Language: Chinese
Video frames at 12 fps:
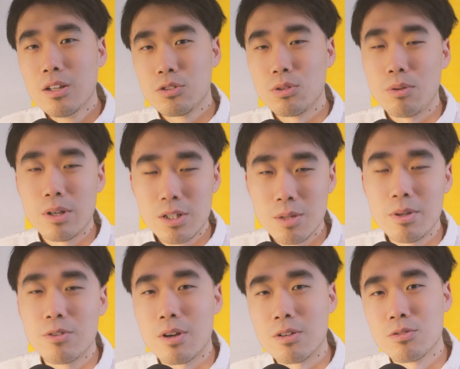作为视
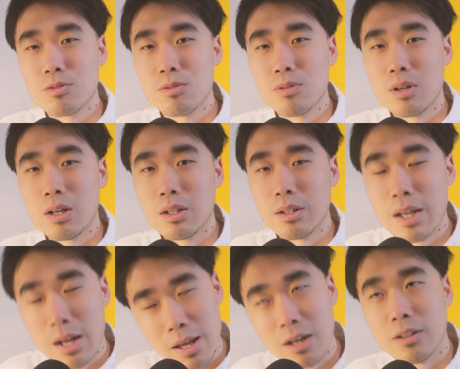频传输、呃
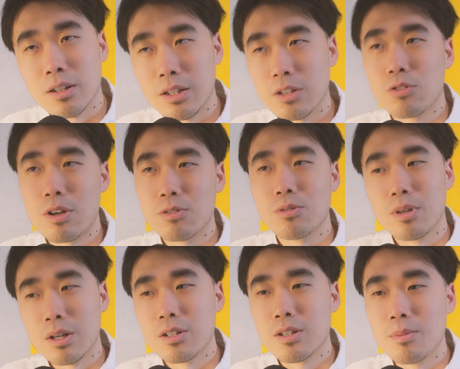电量的一个传输
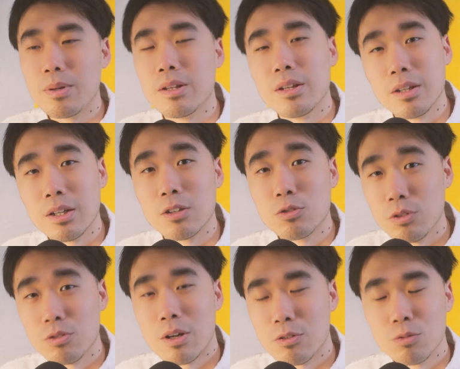和视频的一个数
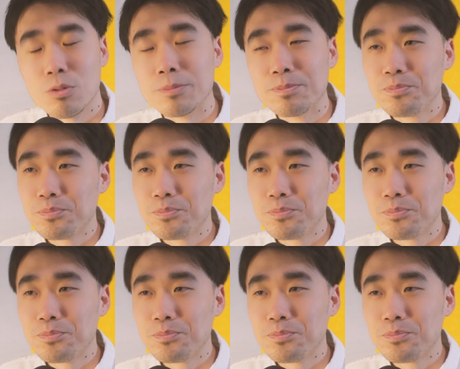据传输，